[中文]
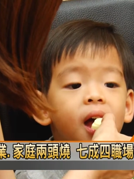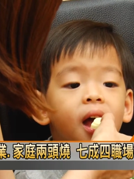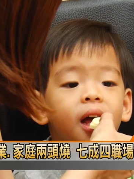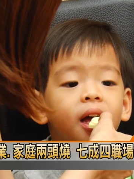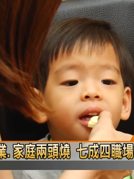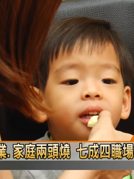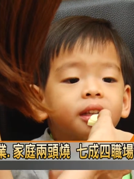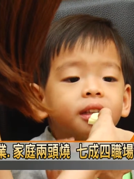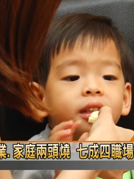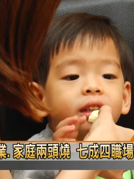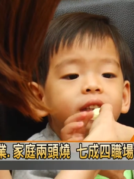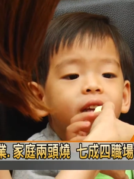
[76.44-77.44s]
一整年
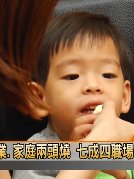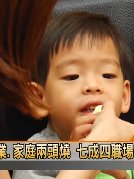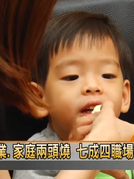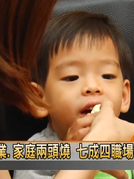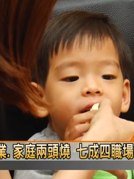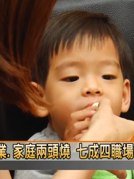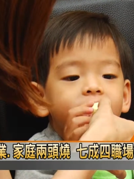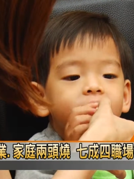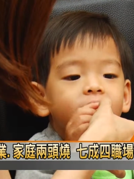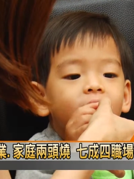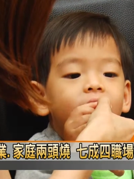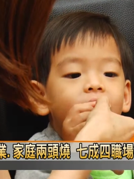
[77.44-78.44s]
当中并没有真
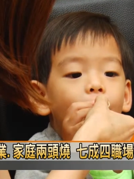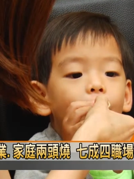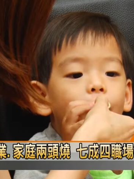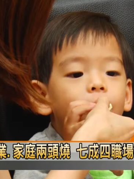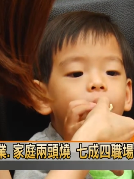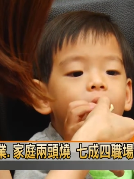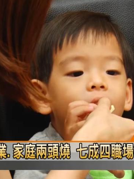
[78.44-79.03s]
正休息的地